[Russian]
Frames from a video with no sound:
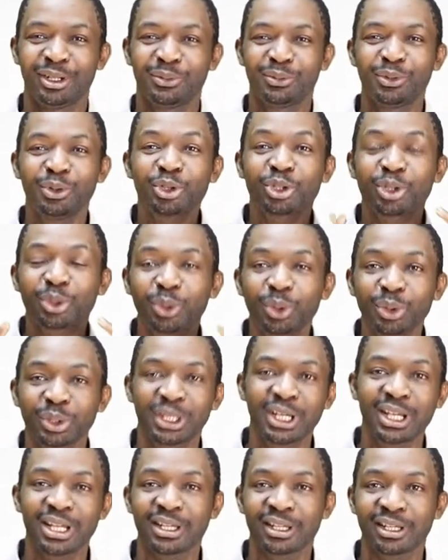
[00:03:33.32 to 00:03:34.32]
Вы же
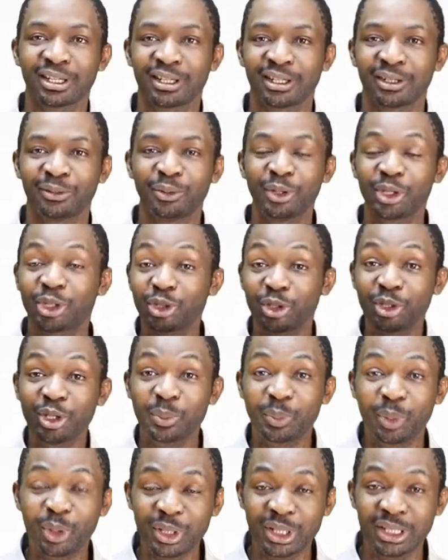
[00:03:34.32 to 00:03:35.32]
крутые, вы еще
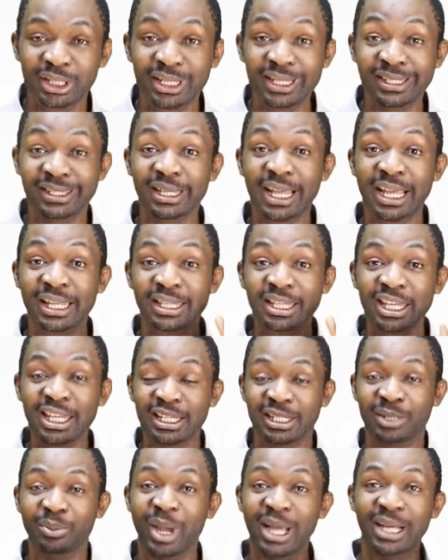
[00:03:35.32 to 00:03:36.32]
не поняли, если
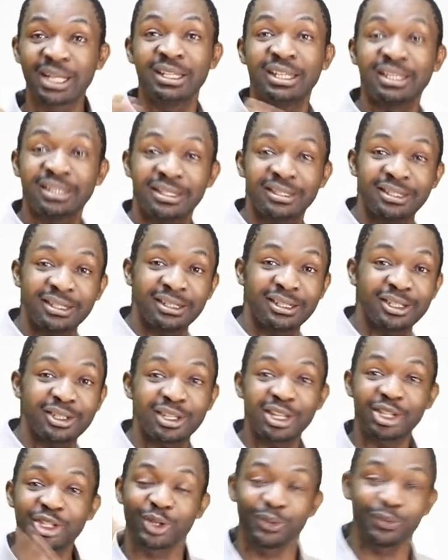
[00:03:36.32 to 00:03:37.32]
они смогли это делать,
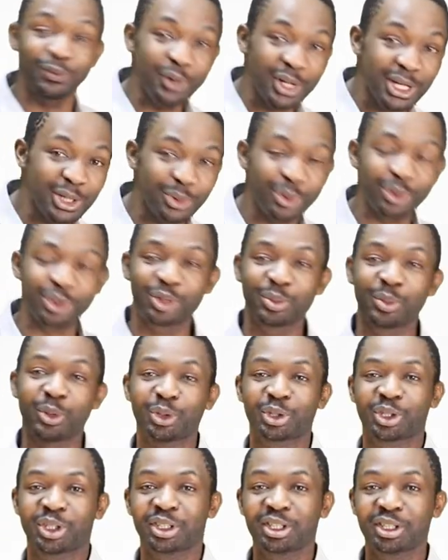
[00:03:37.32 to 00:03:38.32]
значит вы тоже
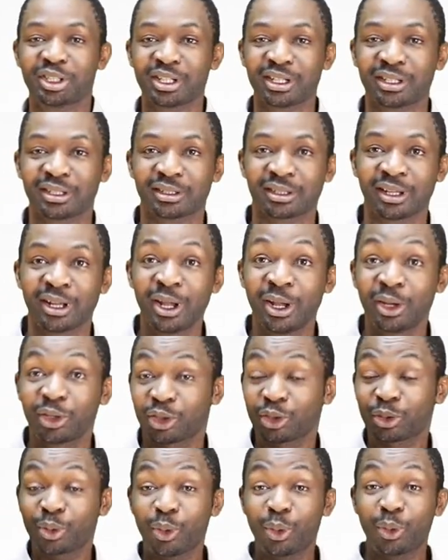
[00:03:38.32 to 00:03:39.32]
можете делать.
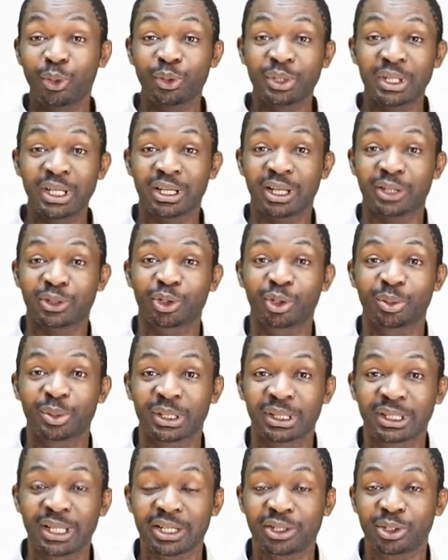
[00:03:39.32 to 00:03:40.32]
Что у них
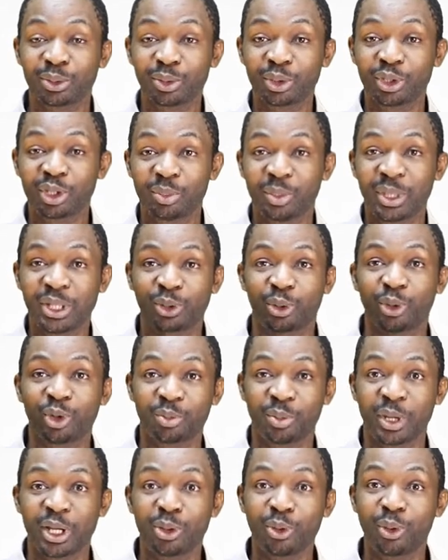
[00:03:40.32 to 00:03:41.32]
особенно? Даже люди без
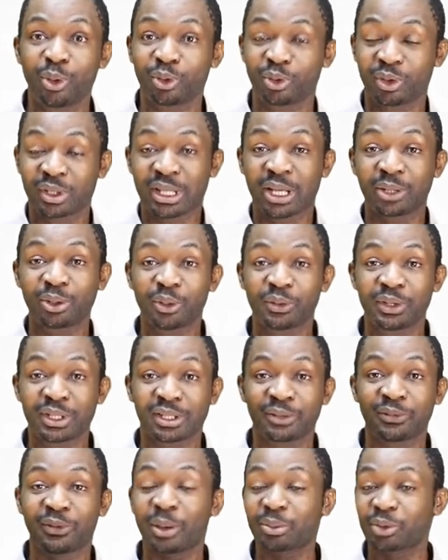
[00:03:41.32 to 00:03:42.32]
рук, без ног
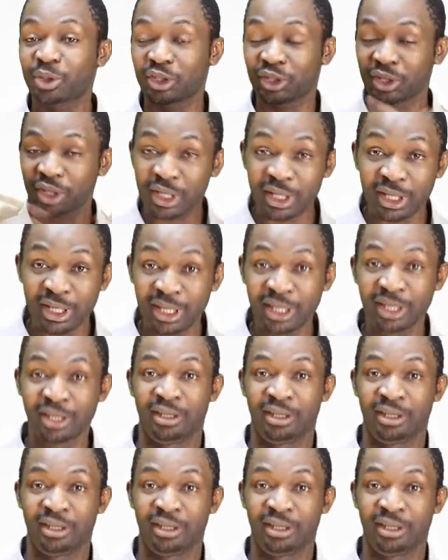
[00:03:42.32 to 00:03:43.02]
становятся вообще,